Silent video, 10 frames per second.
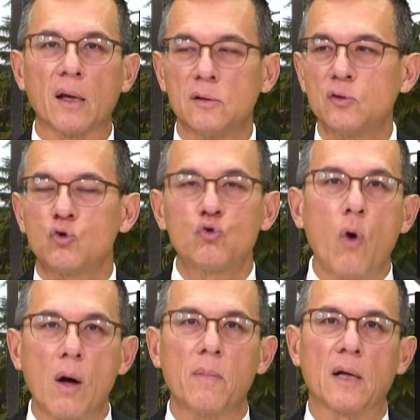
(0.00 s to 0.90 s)
就
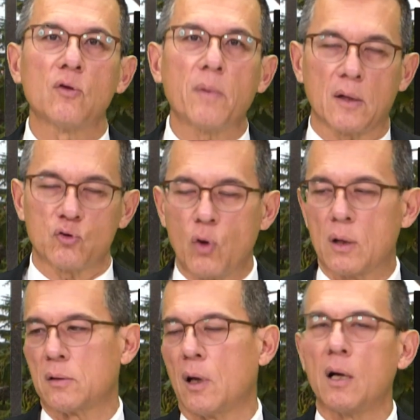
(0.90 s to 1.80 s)
壮嘛，对不对？壮
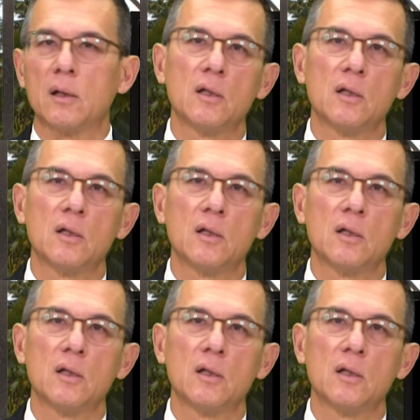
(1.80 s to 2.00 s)
啊，